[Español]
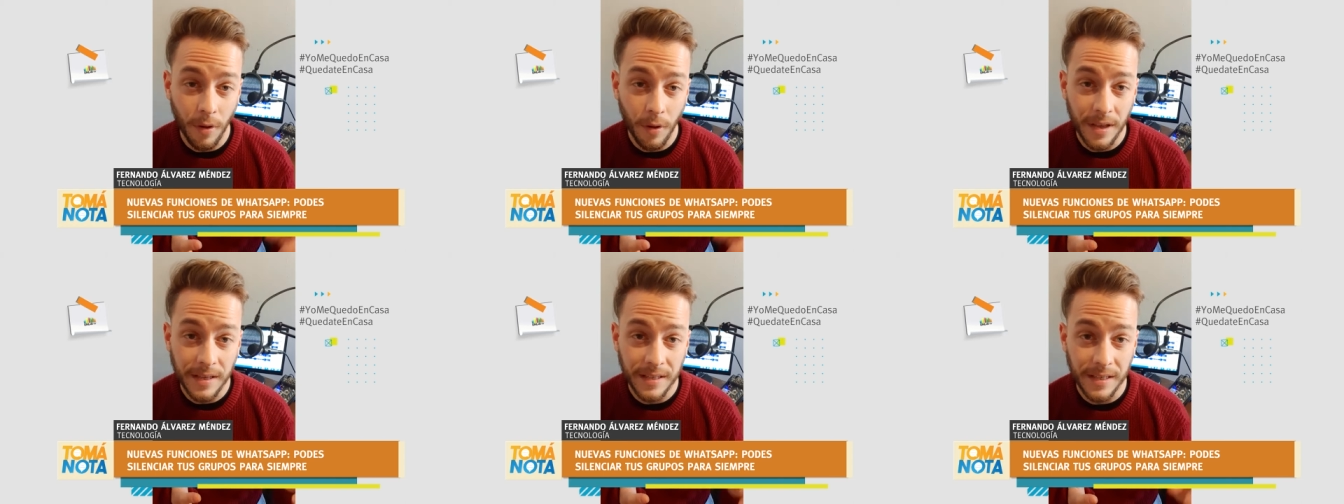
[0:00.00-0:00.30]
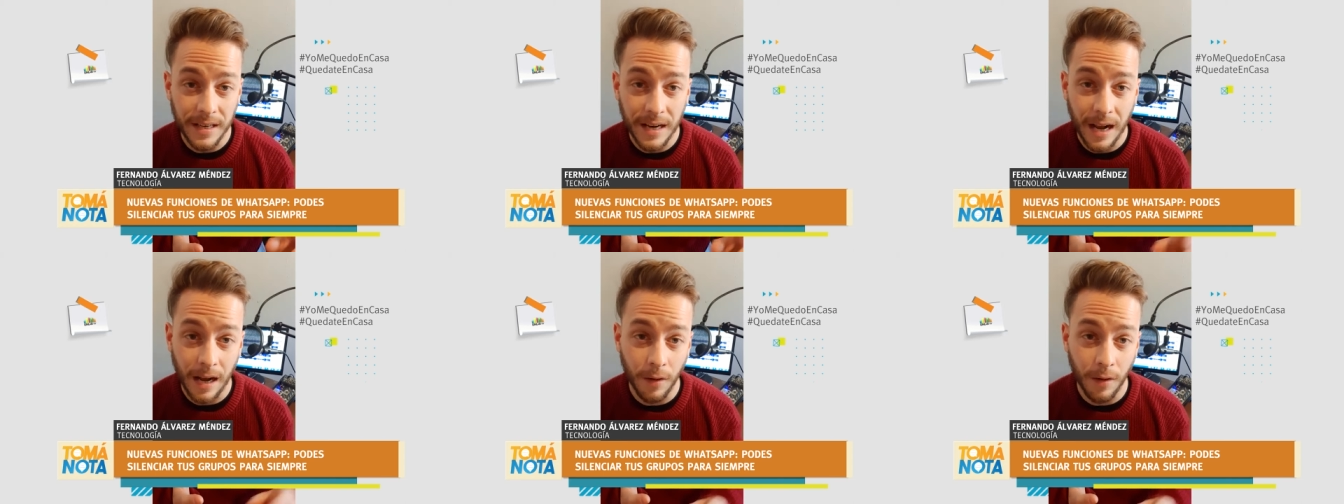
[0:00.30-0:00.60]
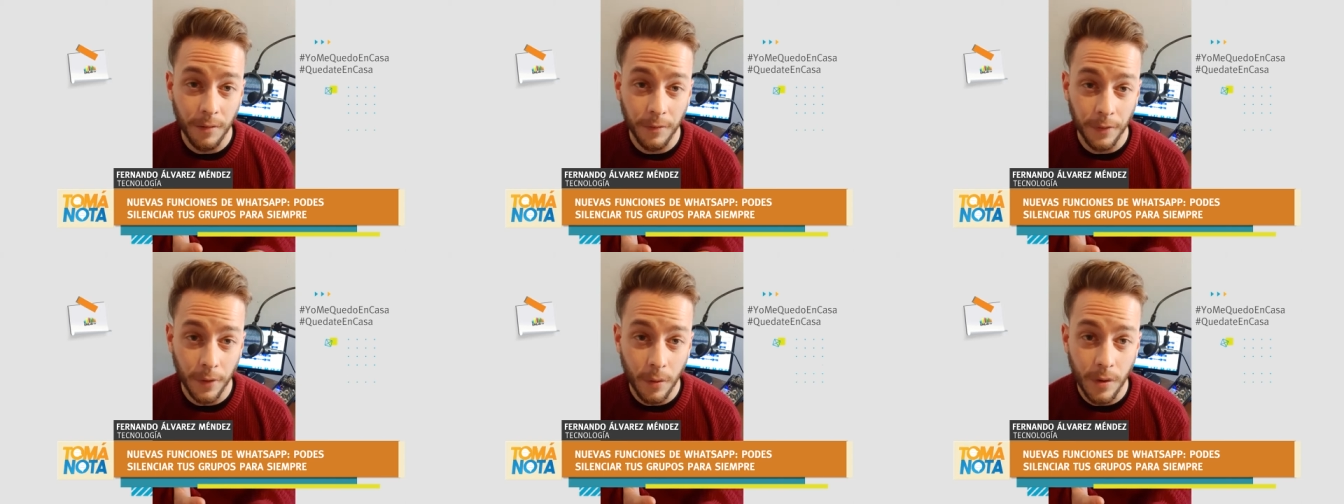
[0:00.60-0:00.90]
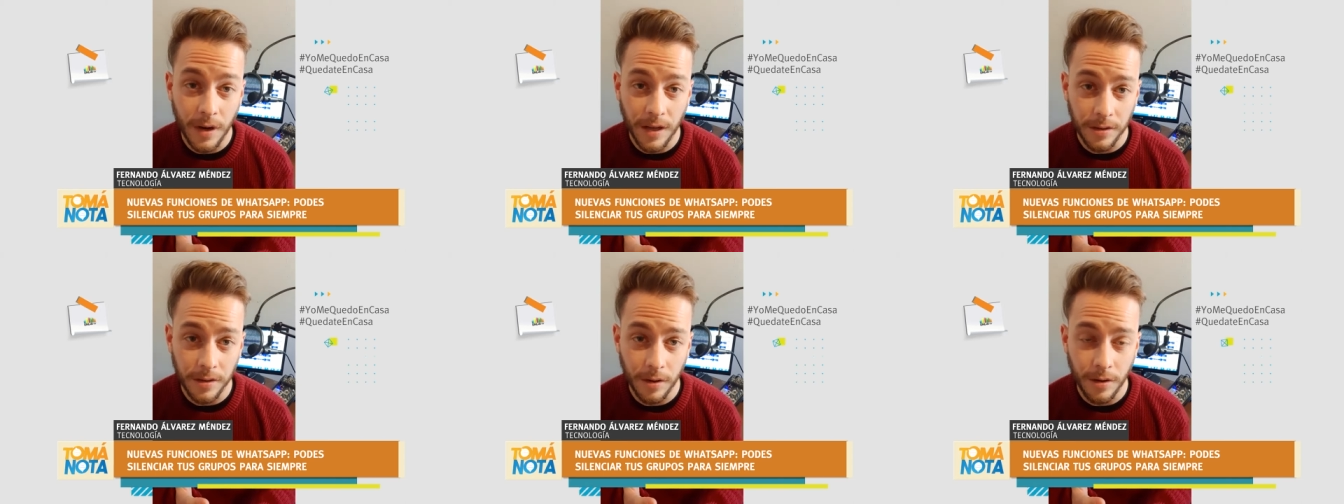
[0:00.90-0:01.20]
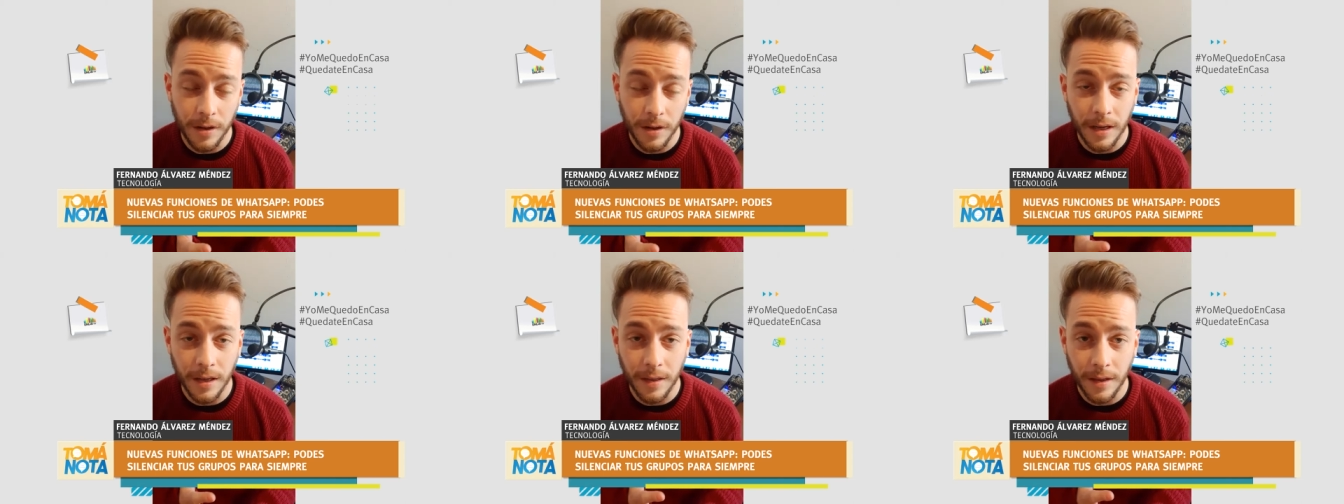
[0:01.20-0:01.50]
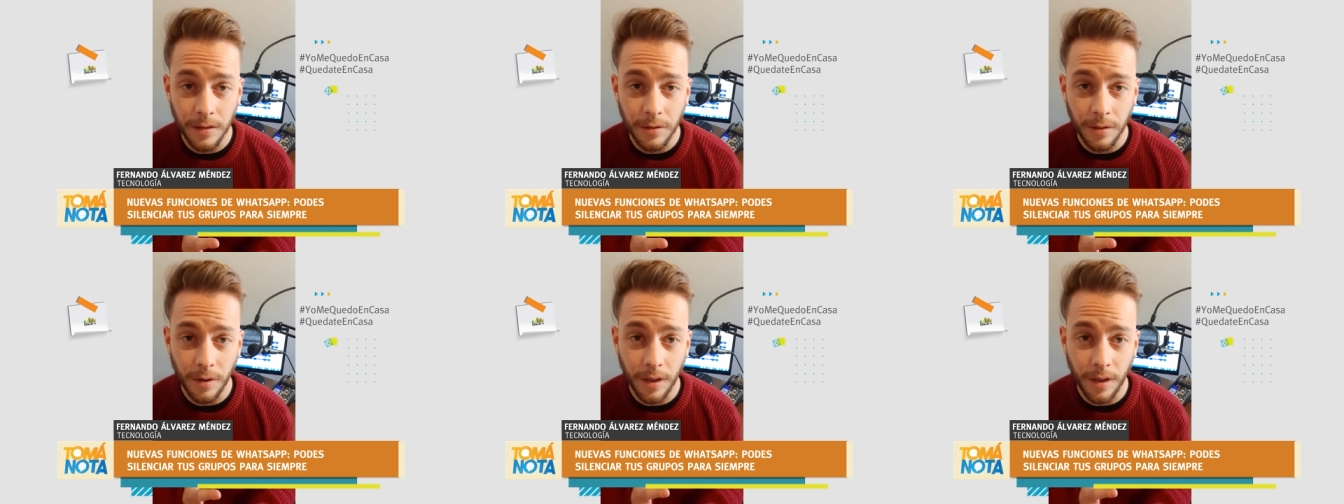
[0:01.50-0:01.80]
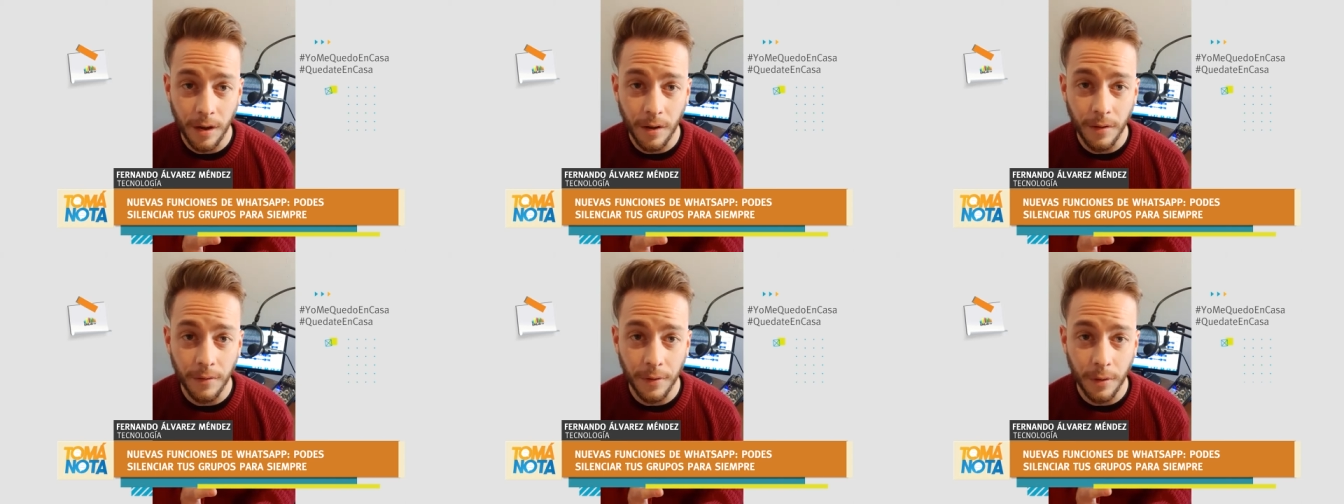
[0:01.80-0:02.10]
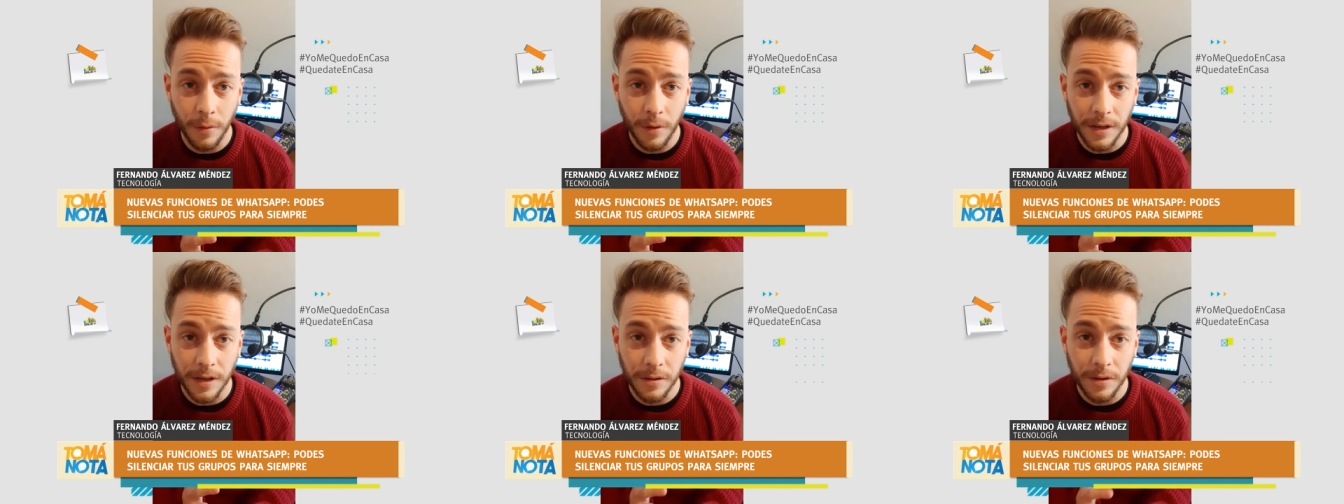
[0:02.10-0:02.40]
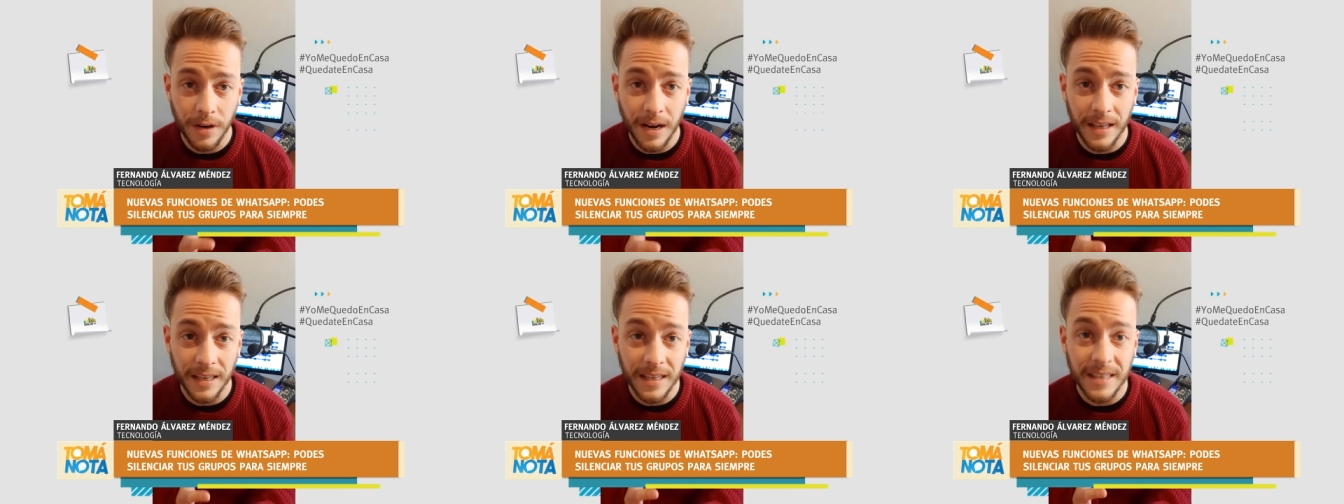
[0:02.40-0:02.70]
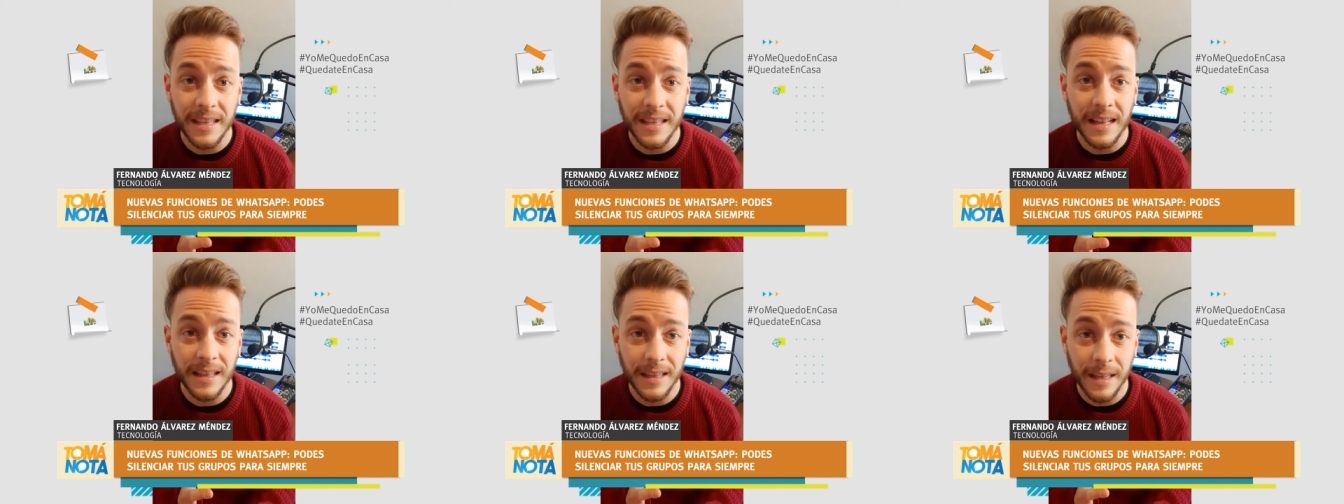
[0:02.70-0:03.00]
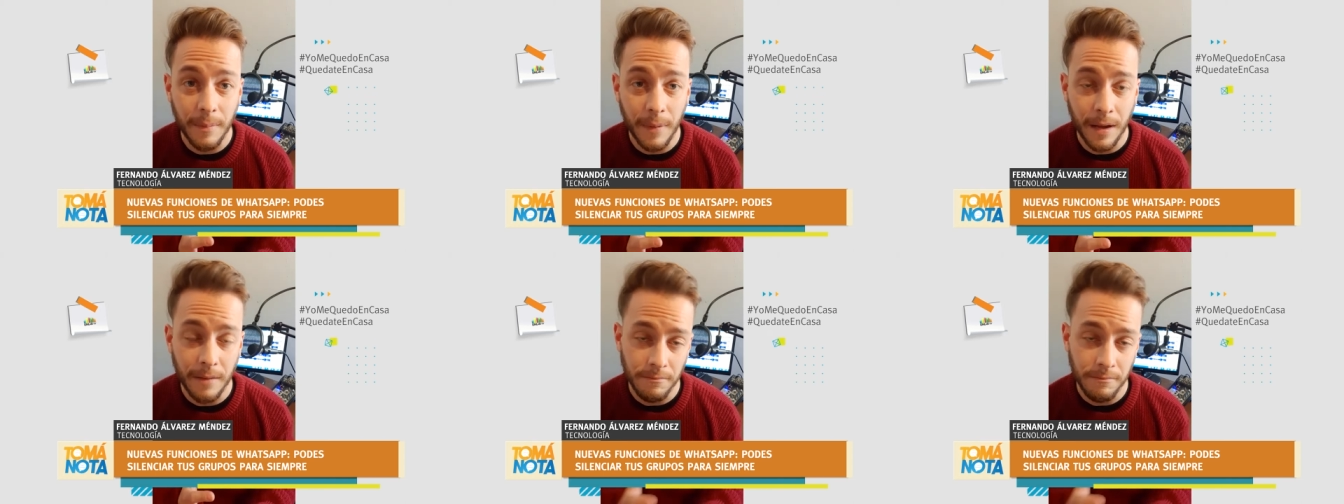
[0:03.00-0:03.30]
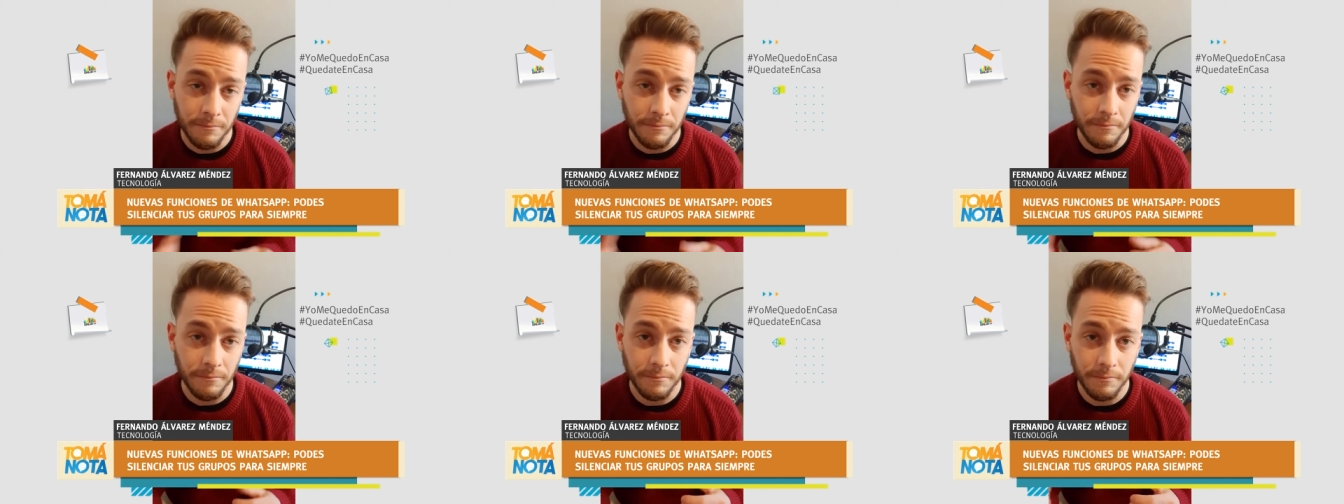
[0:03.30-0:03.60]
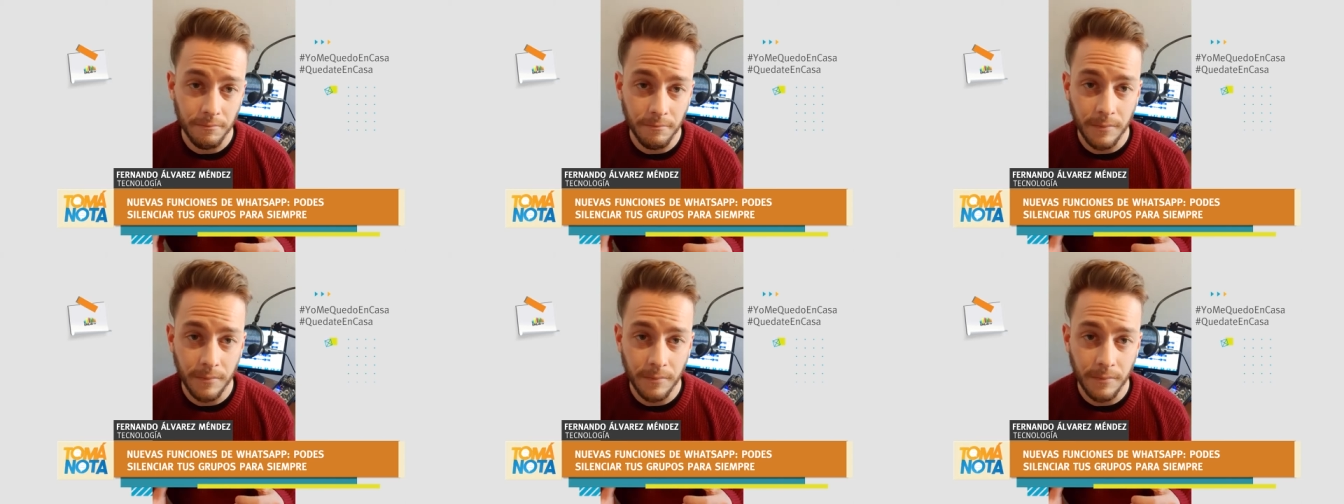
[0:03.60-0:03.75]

podés ir a configuración y dentro de configuración elegís el tema.